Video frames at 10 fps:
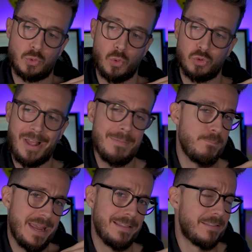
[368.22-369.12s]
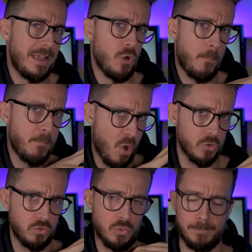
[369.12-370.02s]
totalmente
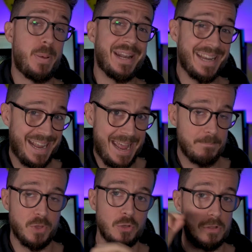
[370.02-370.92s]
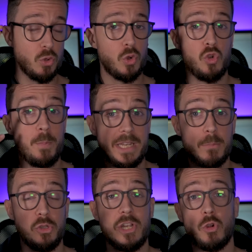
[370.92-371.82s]
l'opposto. Perché ho detto con un
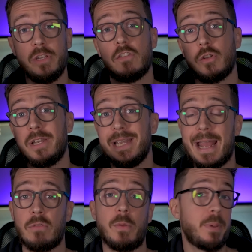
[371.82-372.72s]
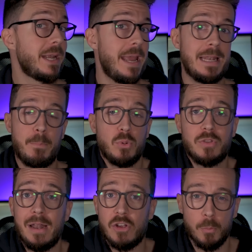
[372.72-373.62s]
minimo di cognizione di casa? Perché la
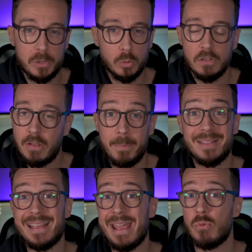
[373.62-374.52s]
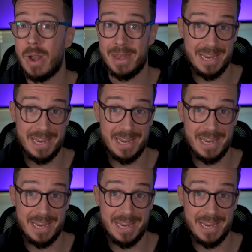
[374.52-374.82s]
brutale, come tutti sapete, è una